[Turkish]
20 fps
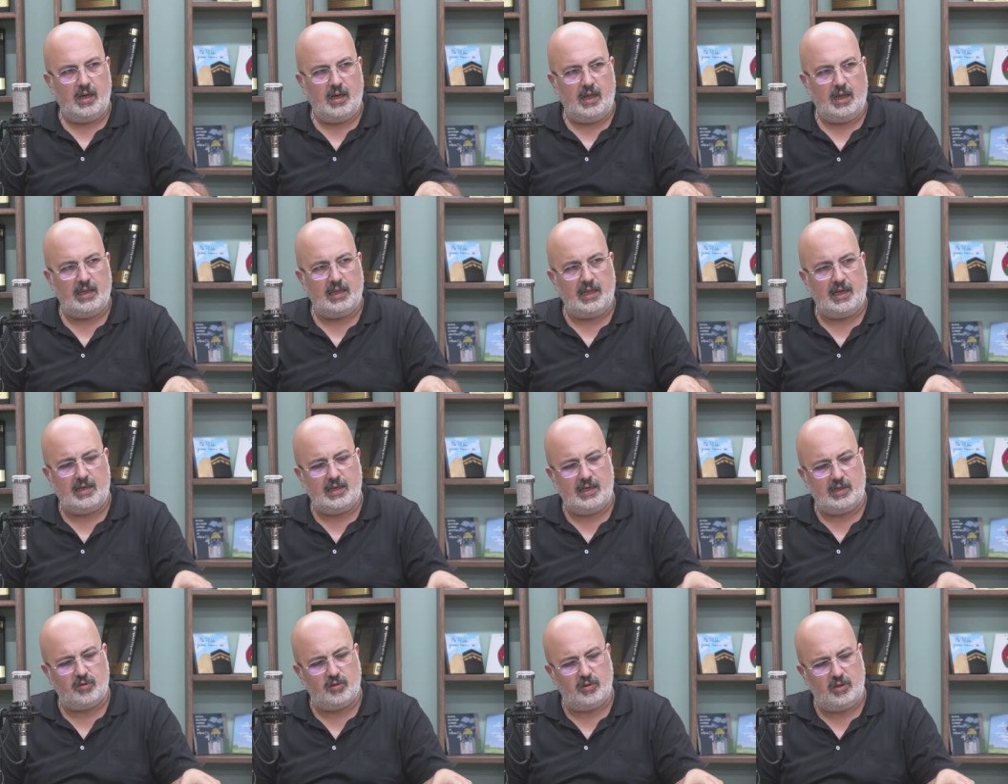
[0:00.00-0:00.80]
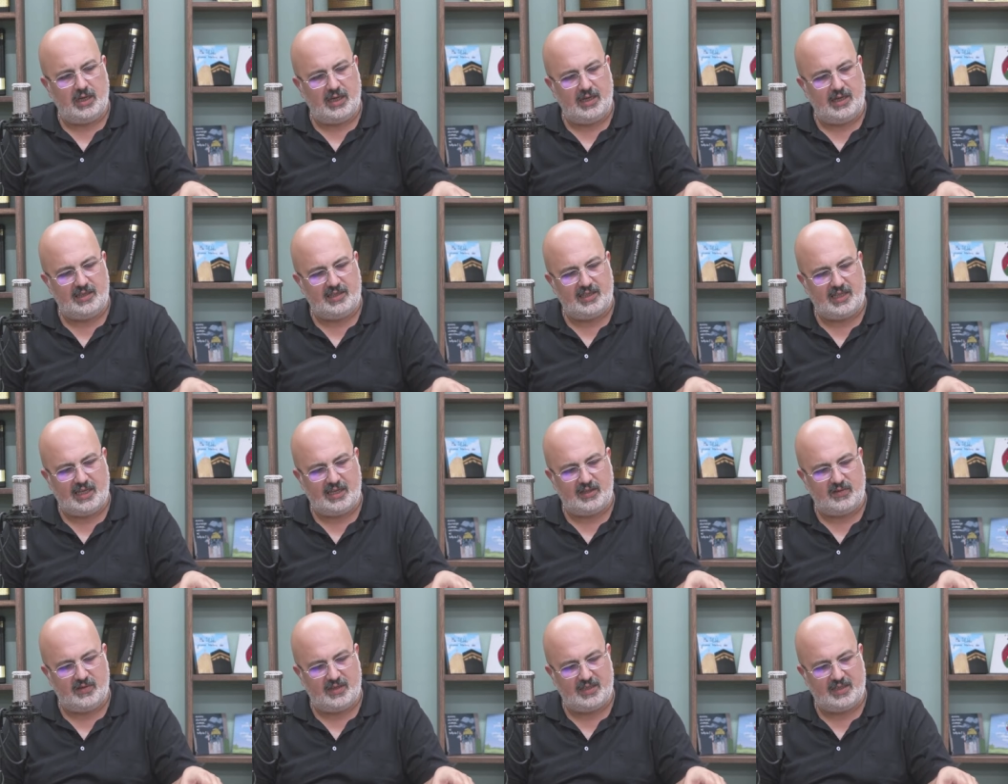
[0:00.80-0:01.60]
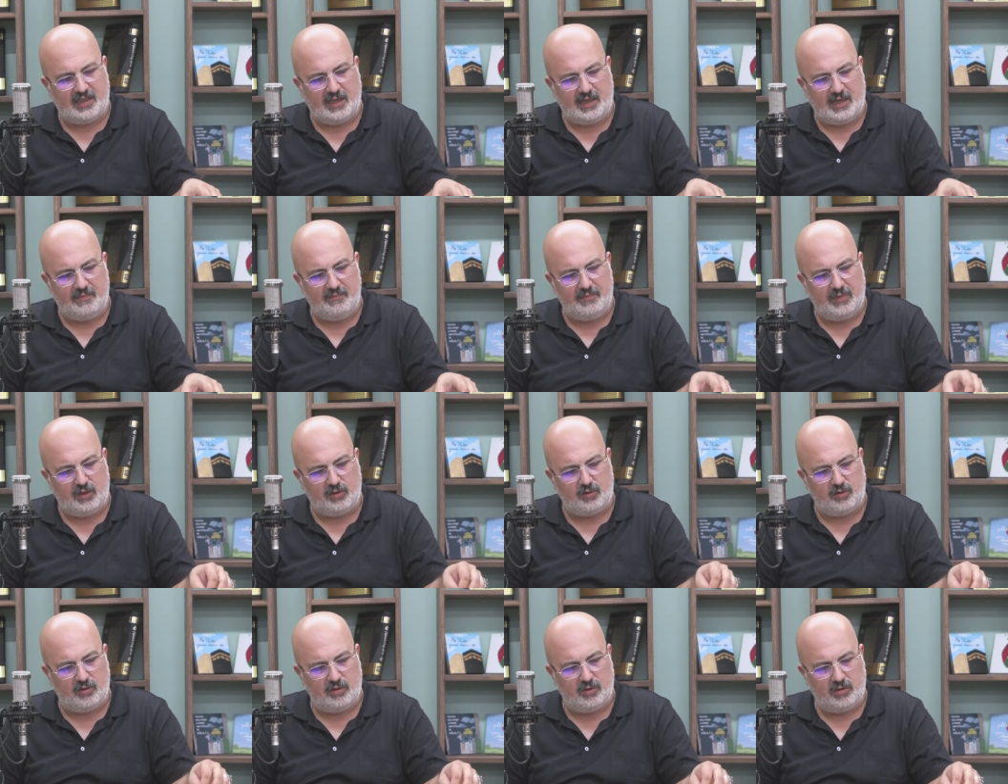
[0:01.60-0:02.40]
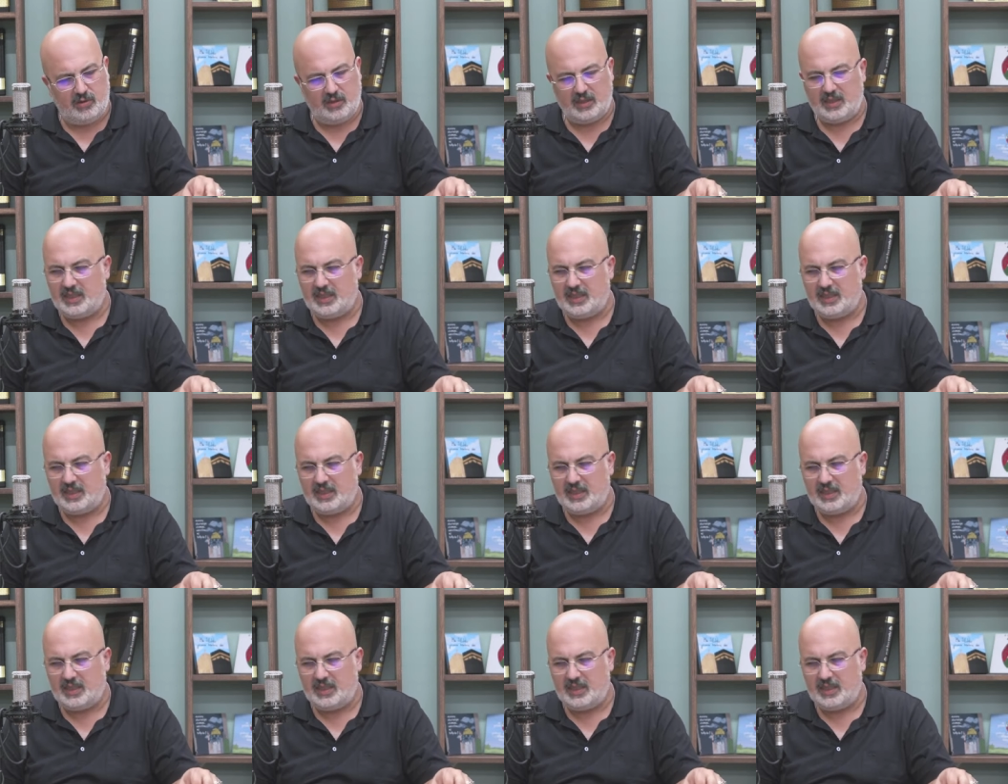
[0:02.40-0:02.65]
Allah Resulü Aleyhisselatü Vesselam bir gün